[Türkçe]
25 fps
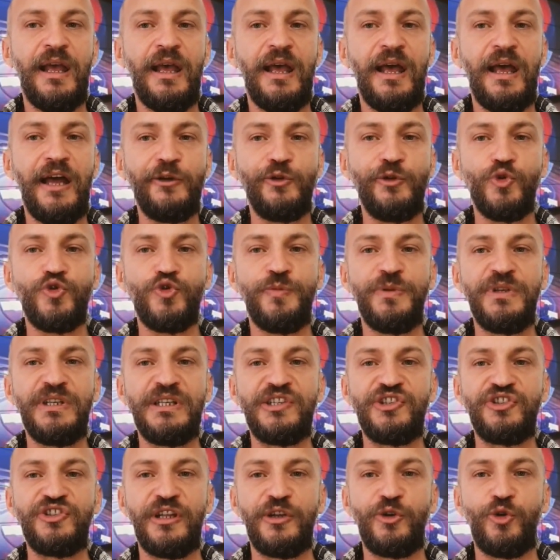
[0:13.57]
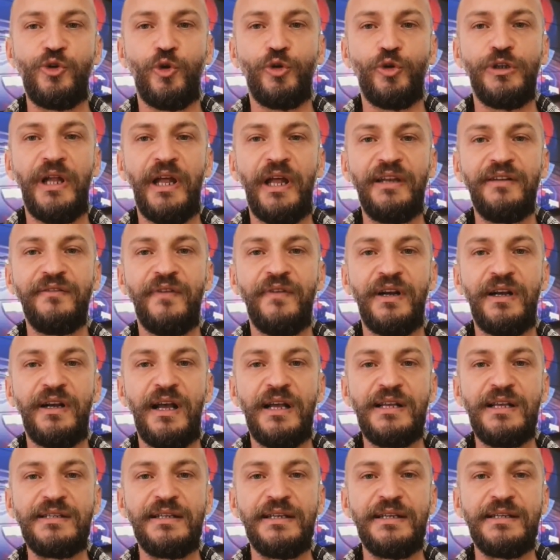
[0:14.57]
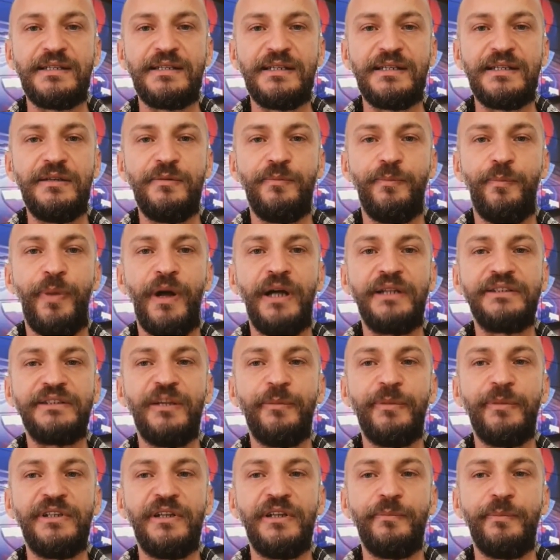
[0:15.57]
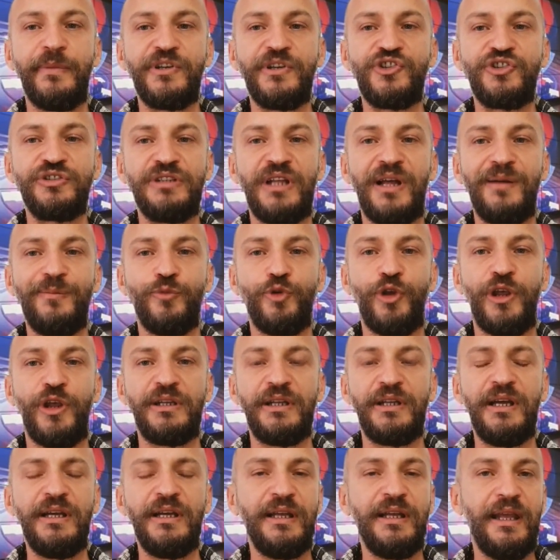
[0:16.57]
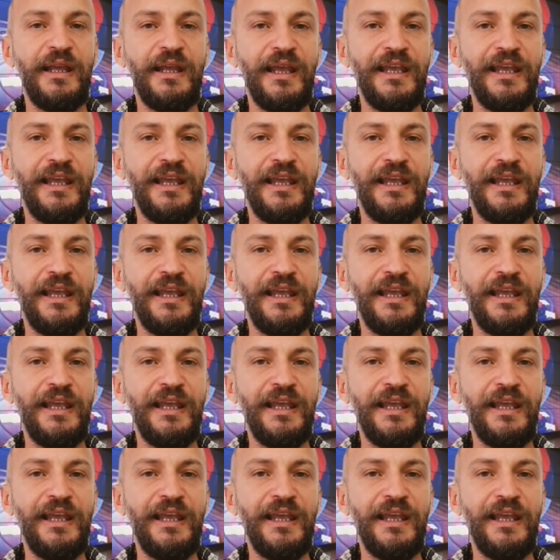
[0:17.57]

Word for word: her 100 bin kişide görülen vaka sayısı pandeminin başından bu yana